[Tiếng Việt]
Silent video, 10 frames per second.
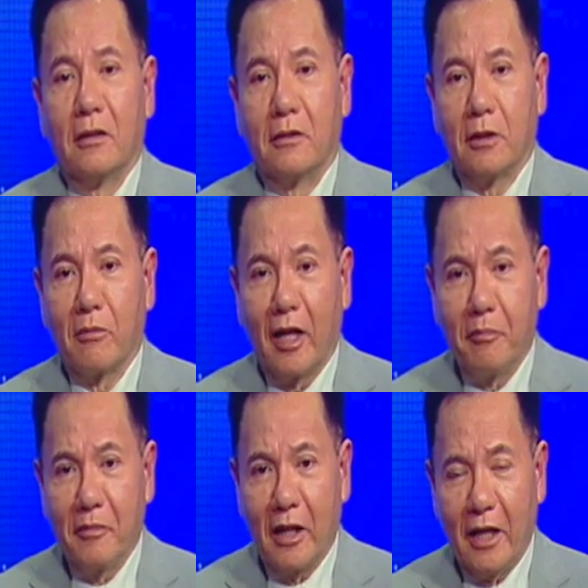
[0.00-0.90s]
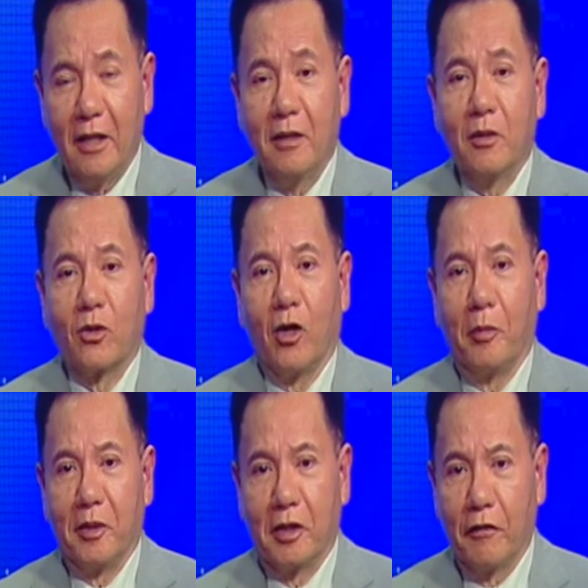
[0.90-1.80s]
Trong năm nay, tổ
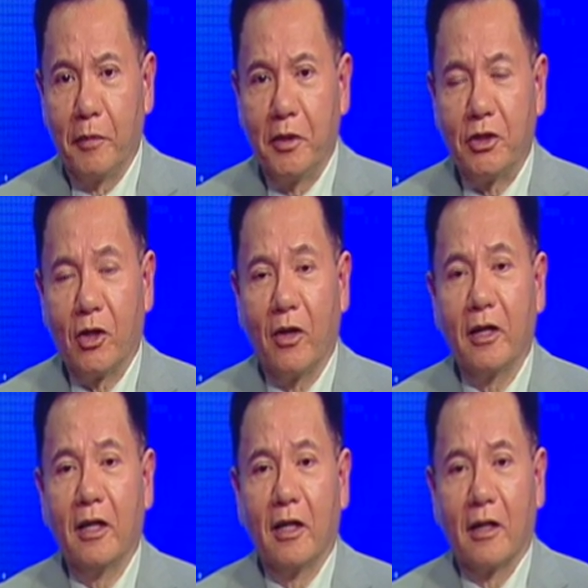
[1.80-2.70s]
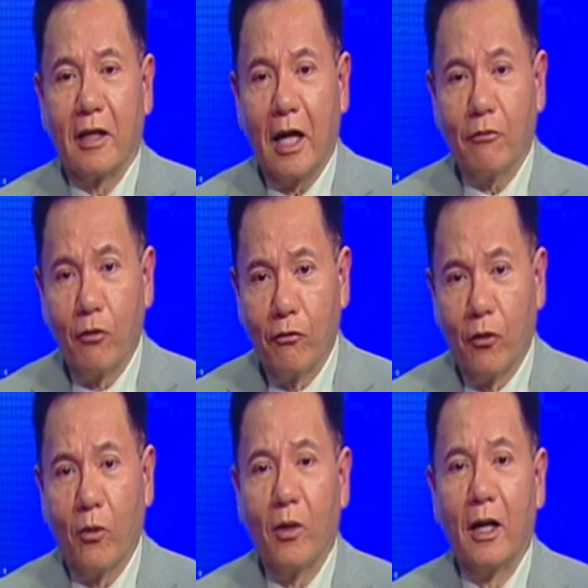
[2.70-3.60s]
hợp y tế Family Choice đang phục
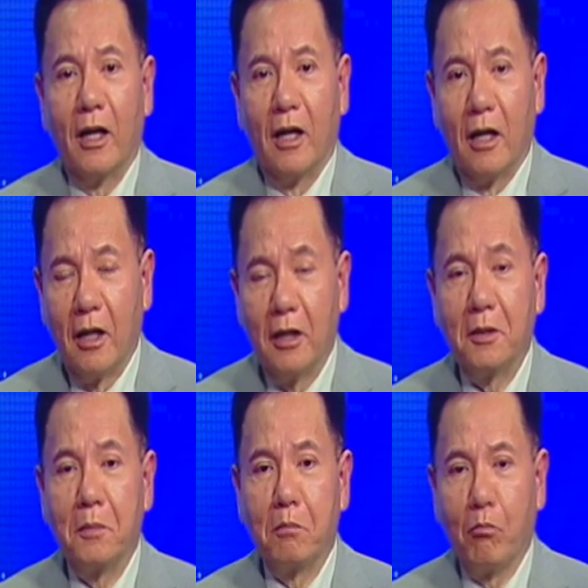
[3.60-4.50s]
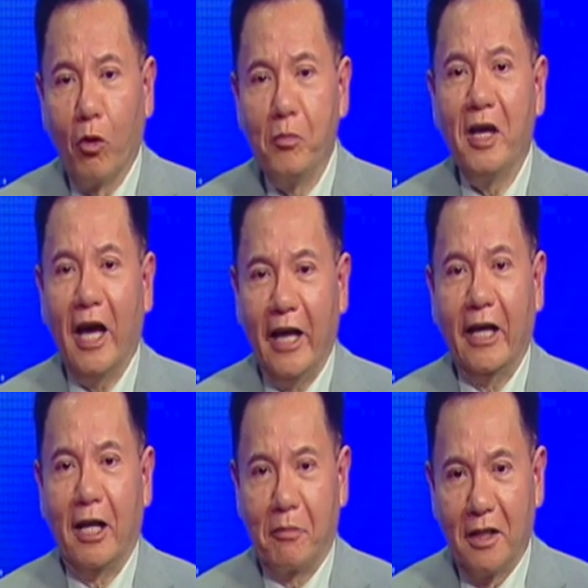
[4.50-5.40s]
vụ hơn
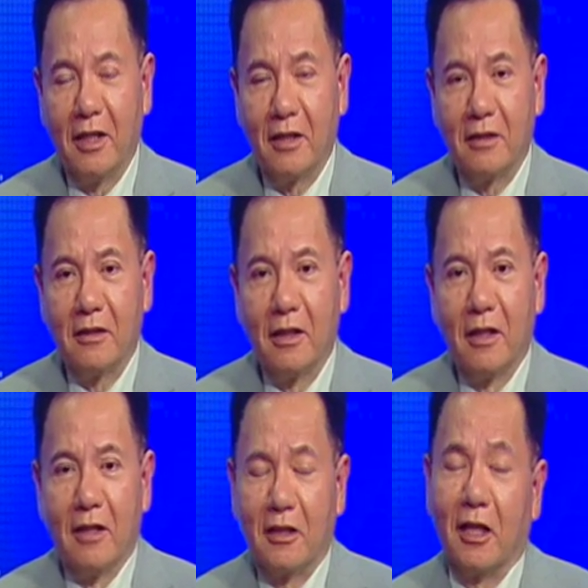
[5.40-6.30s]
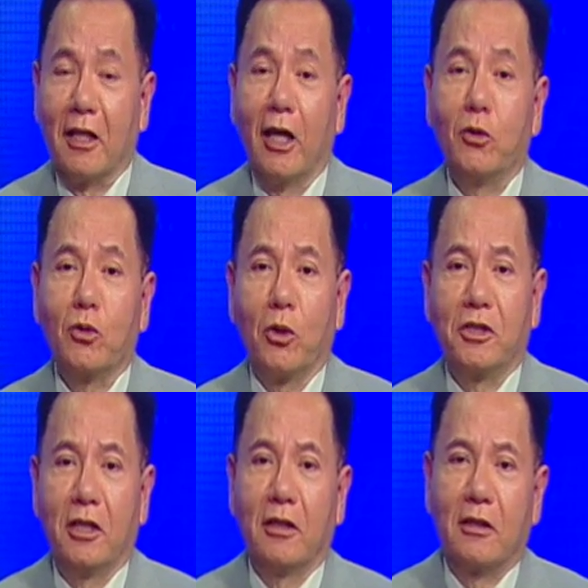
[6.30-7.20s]
42.000 bệnh nhân. Tiện đây chúng tôi
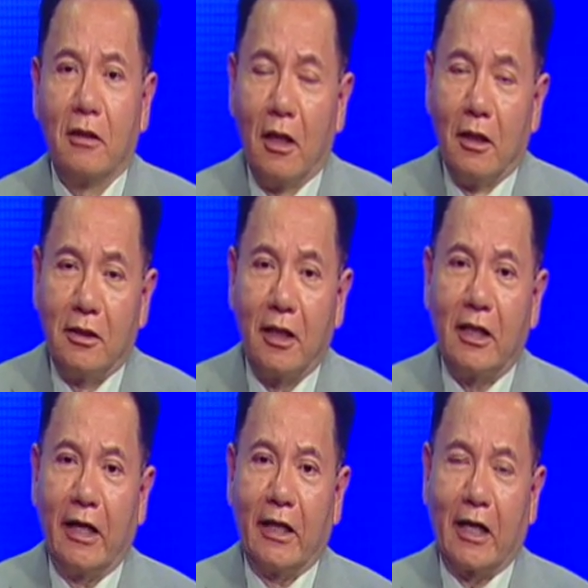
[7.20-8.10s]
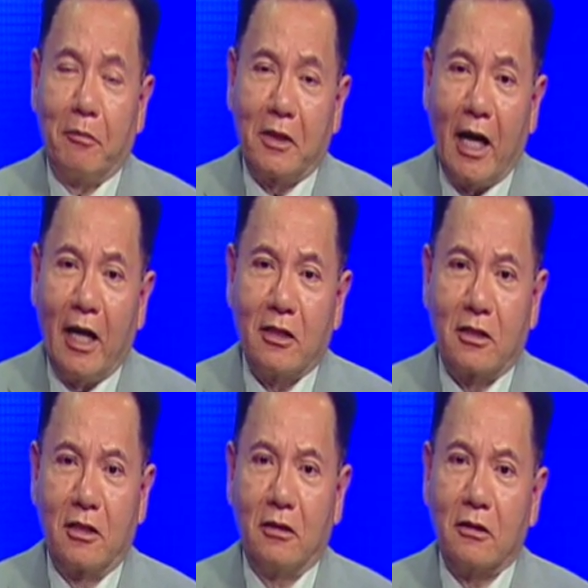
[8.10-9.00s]
xin chân thành cảm tạ
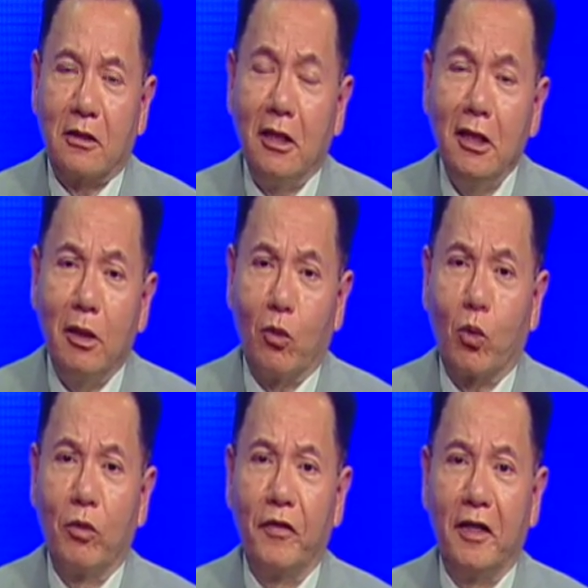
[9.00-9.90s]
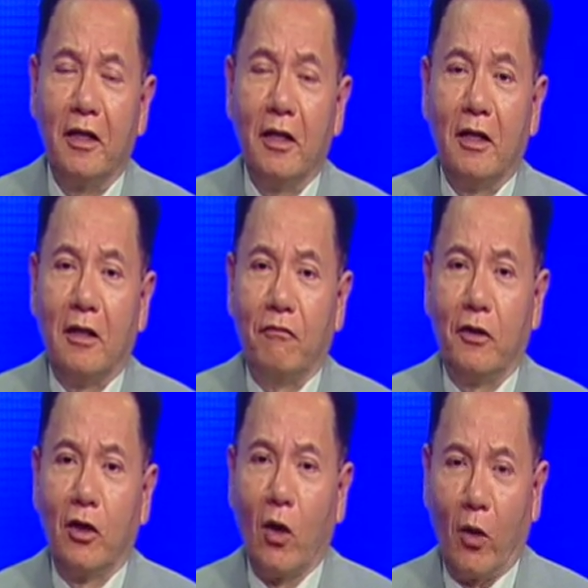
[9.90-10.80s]
sự tín nhiệm của quý vị
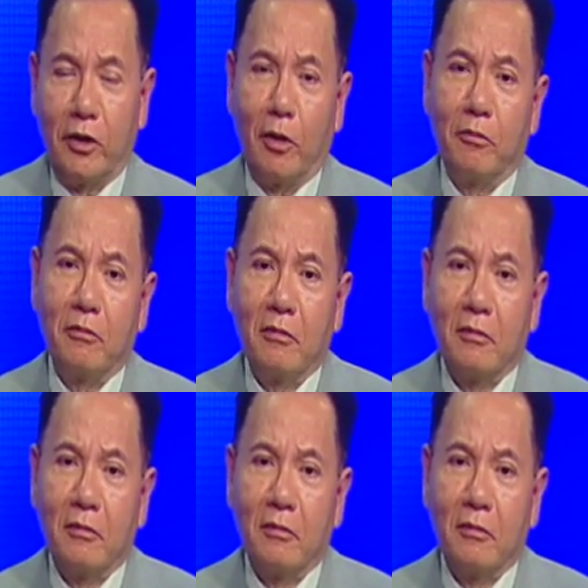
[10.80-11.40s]
vì nội trong